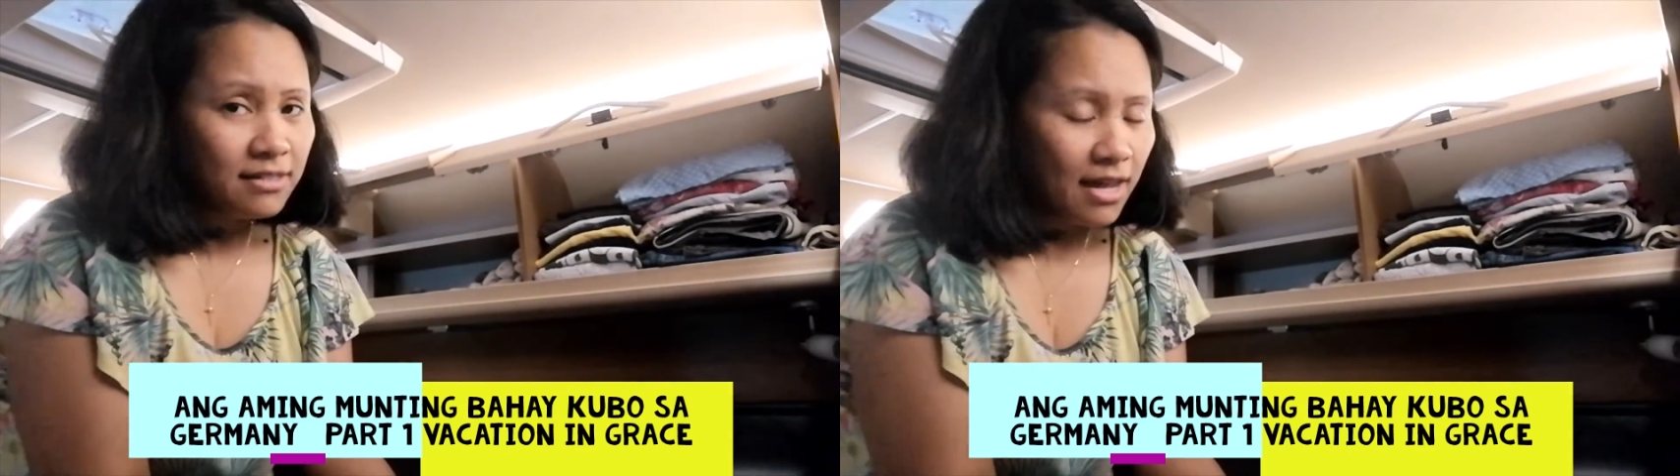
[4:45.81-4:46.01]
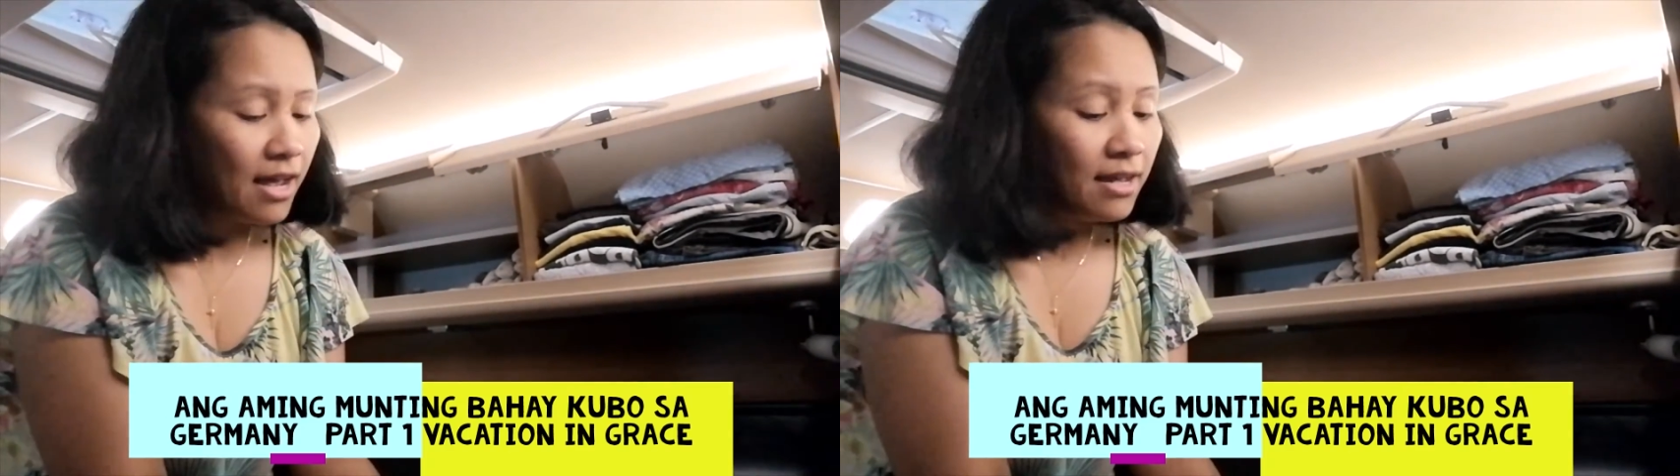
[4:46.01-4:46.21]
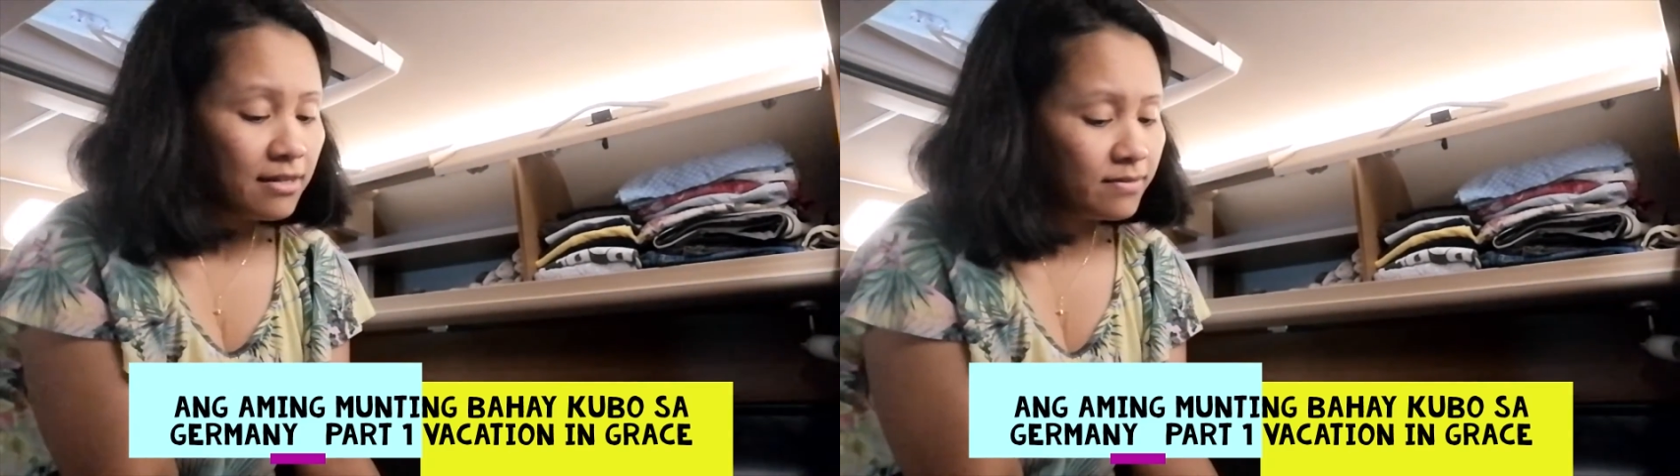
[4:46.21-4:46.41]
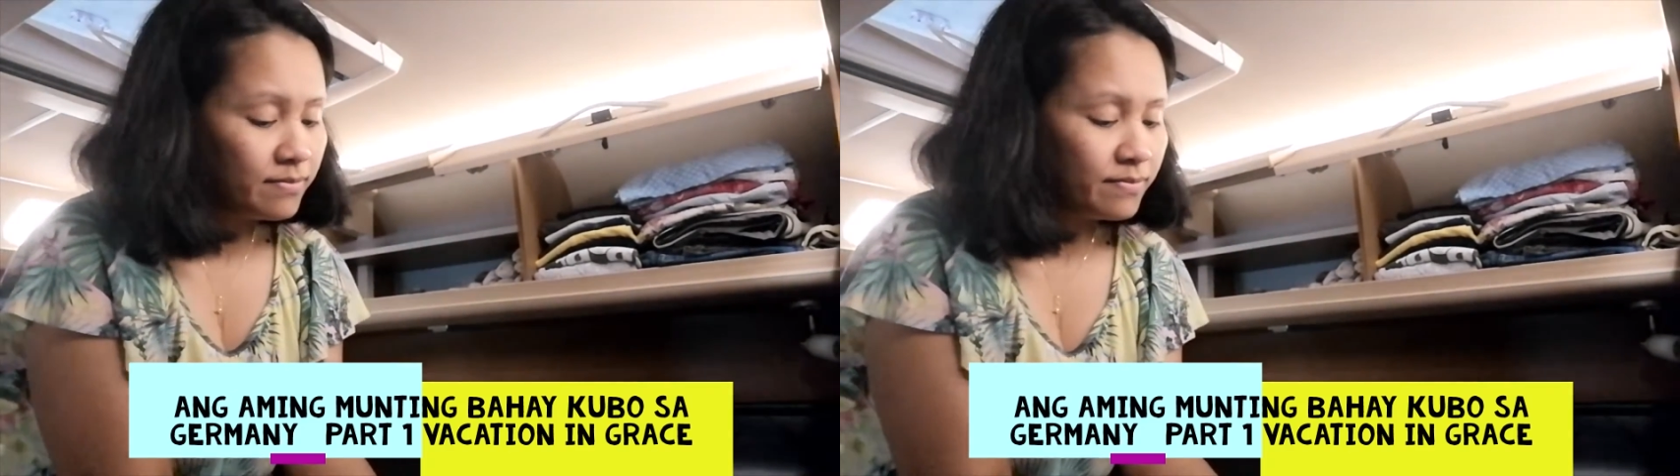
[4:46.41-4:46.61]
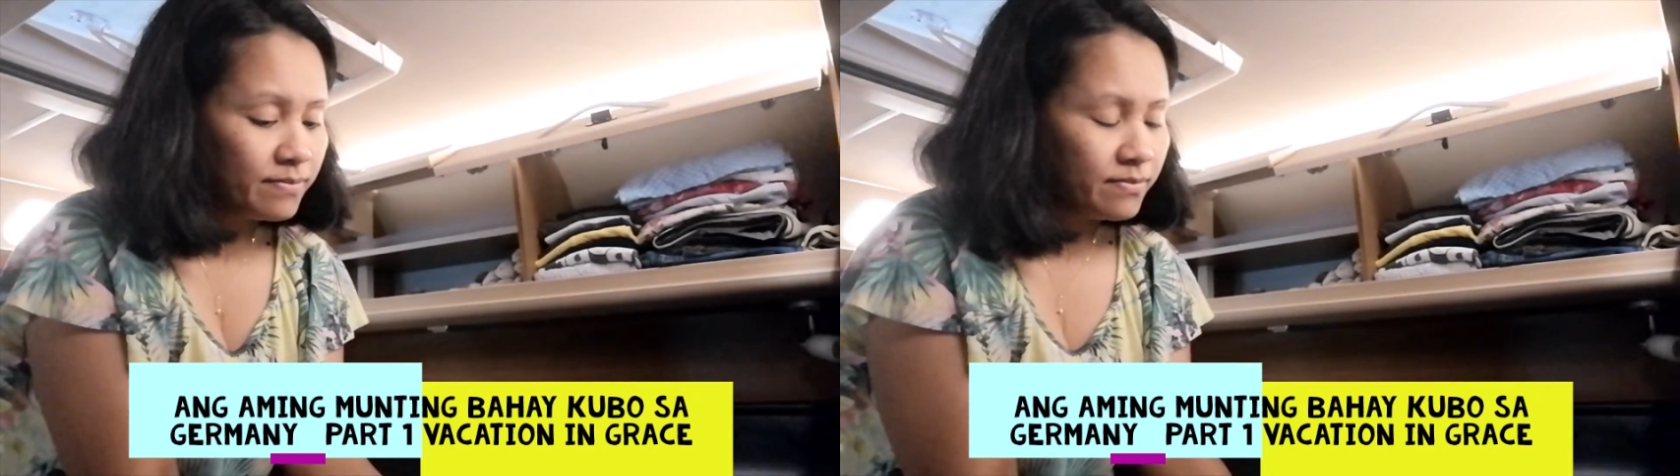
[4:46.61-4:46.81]
na
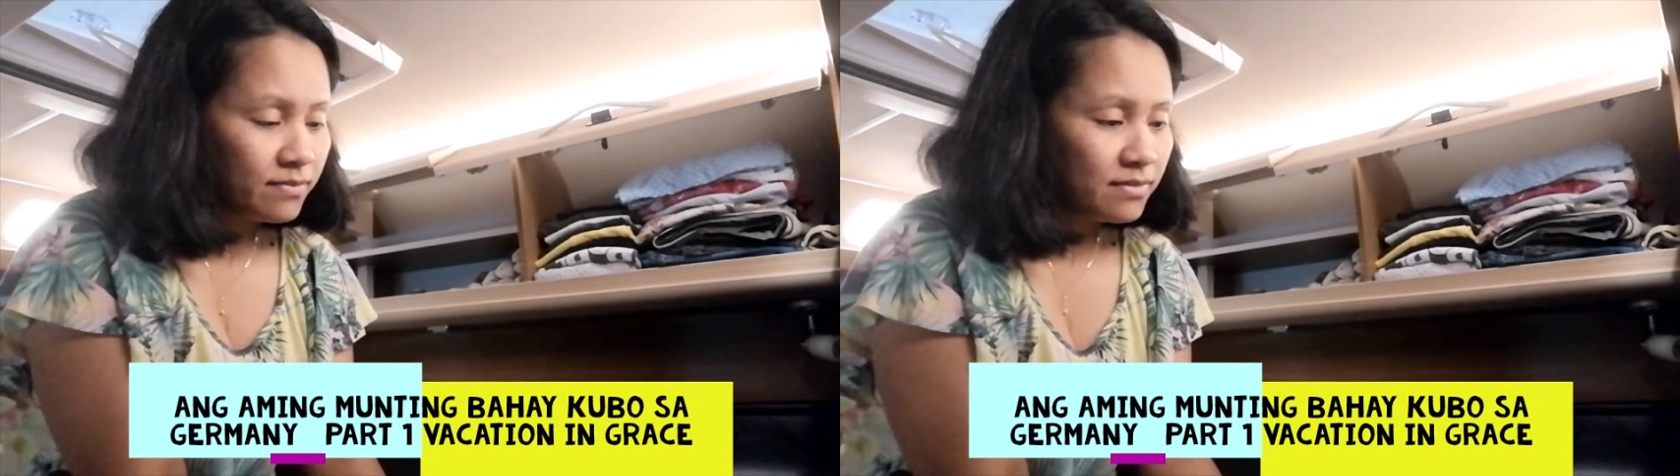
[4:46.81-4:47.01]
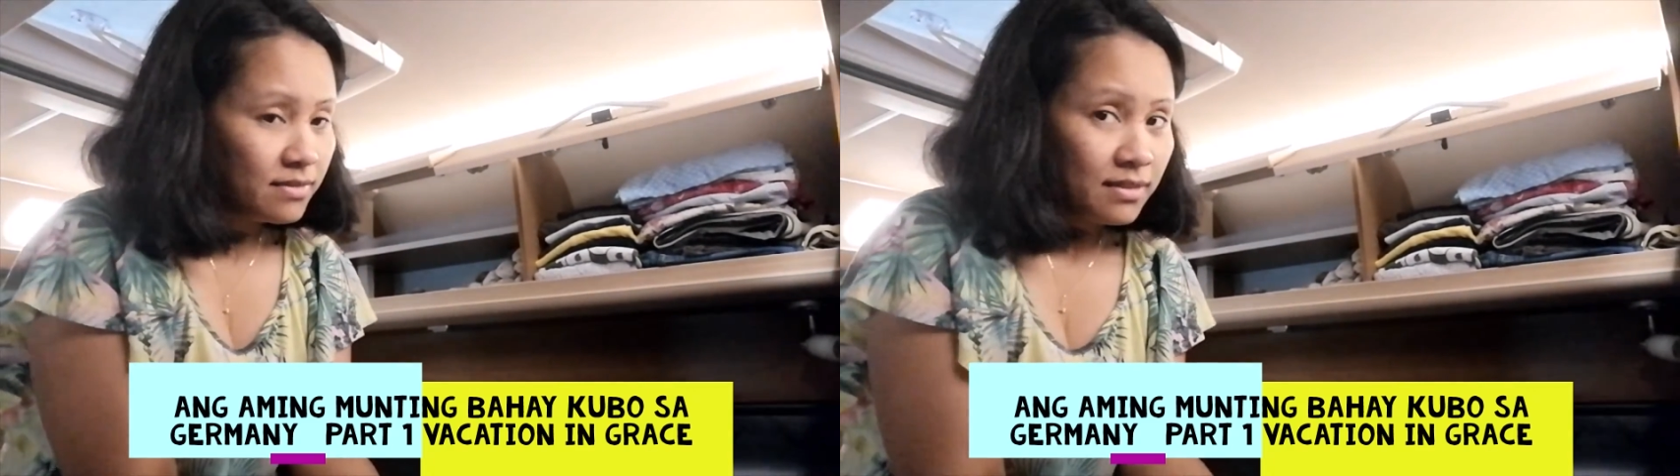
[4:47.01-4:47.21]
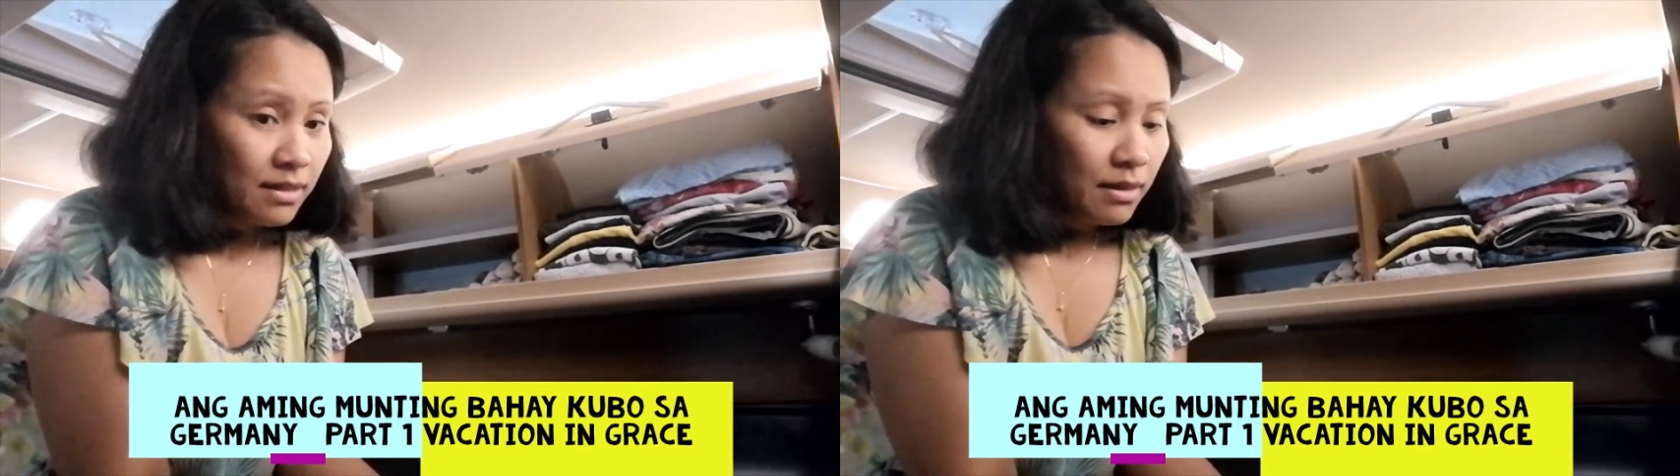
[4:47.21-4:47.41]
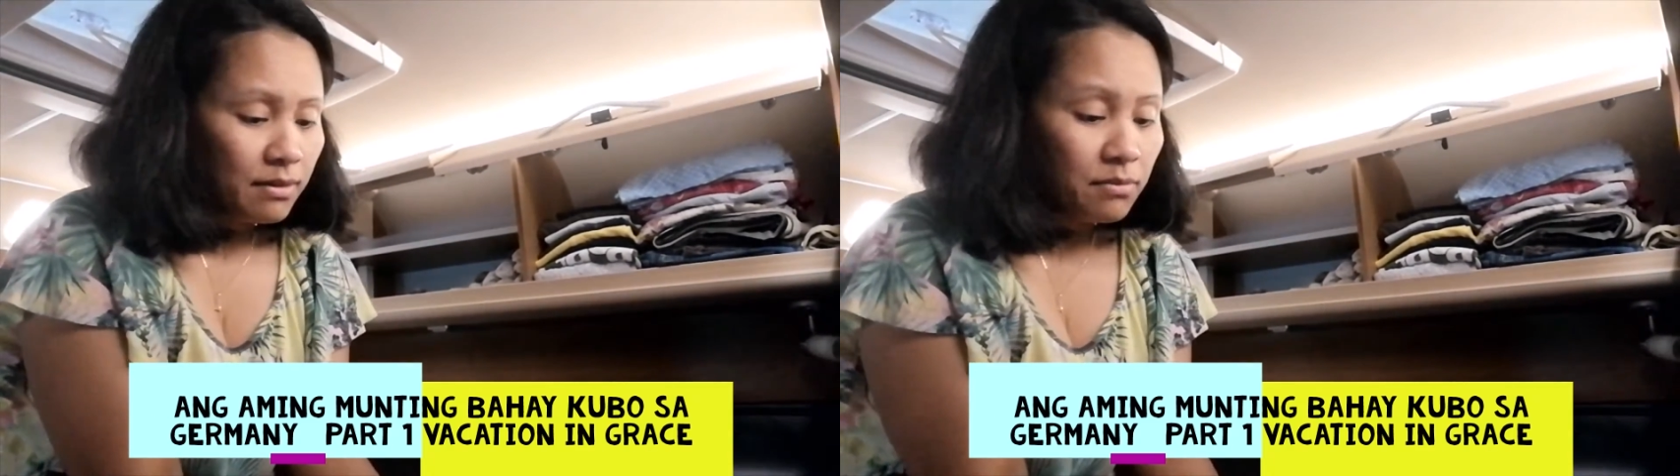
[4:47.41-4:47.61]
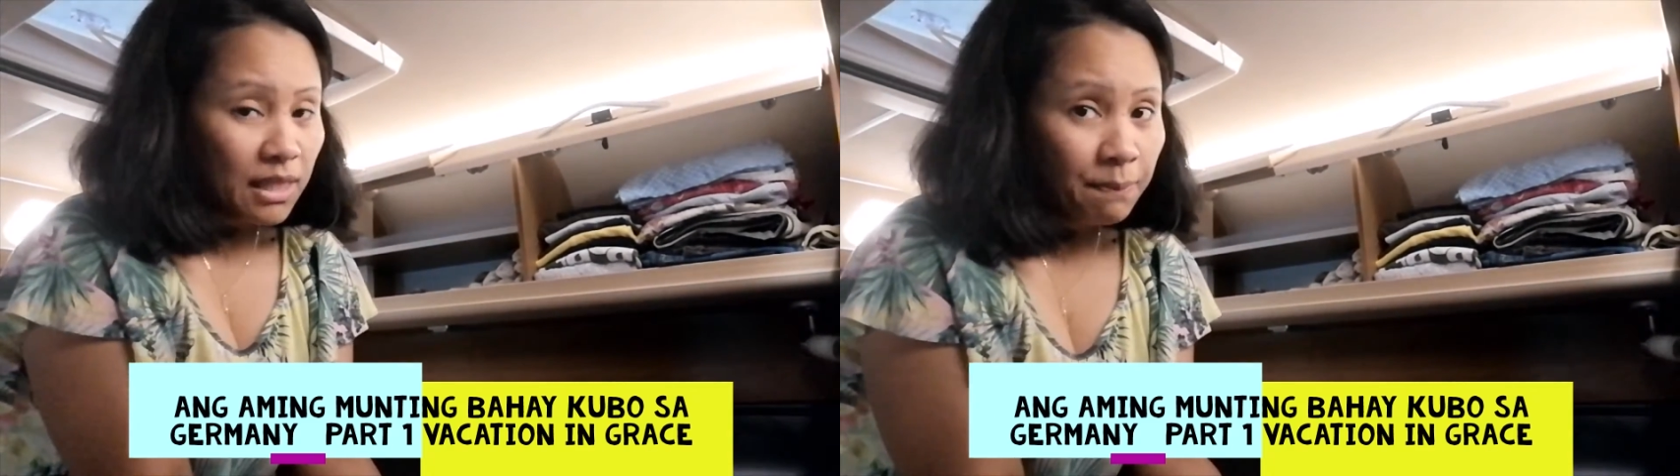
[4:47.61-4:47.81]

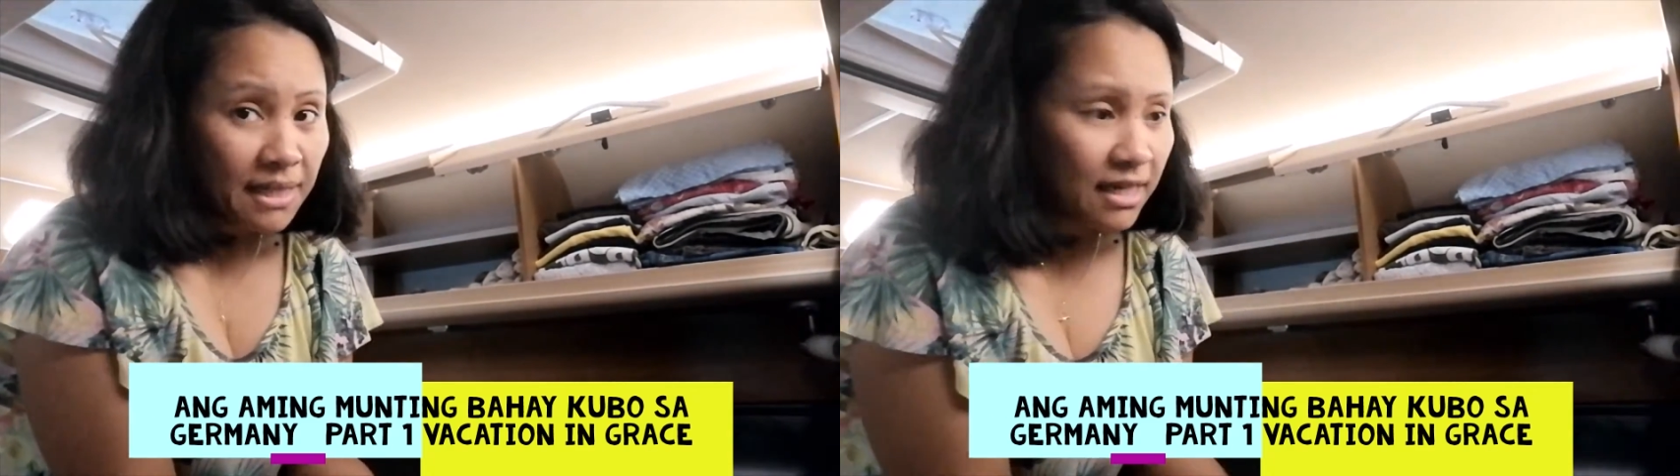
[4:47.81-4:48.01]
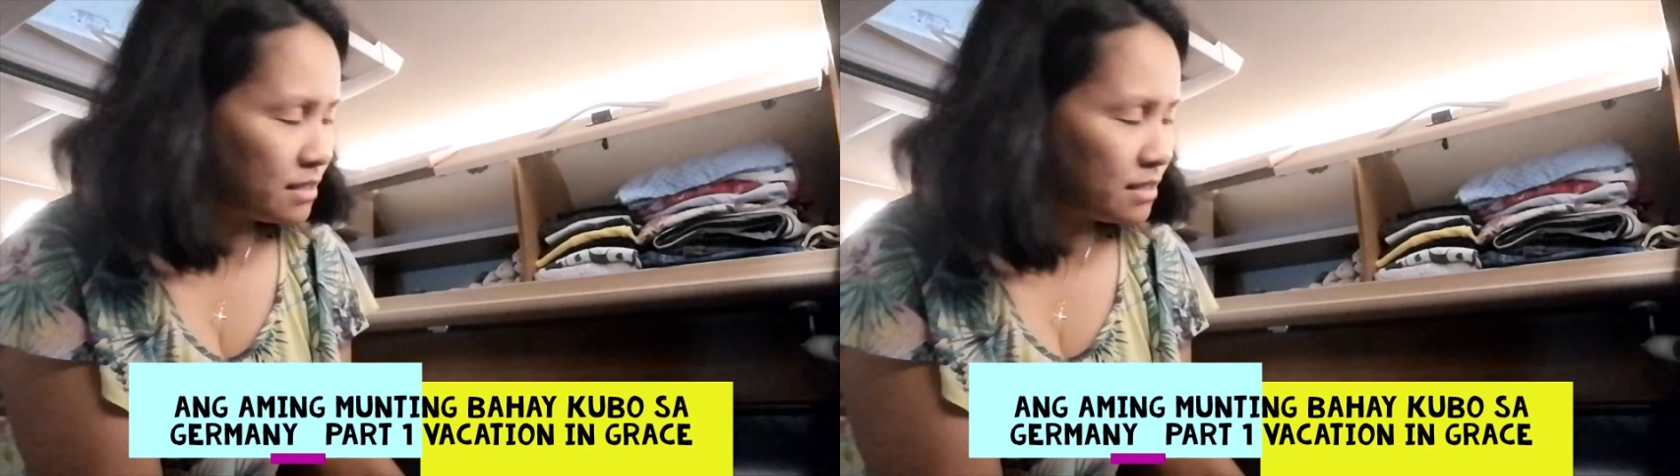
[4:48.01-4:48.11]
matipid ka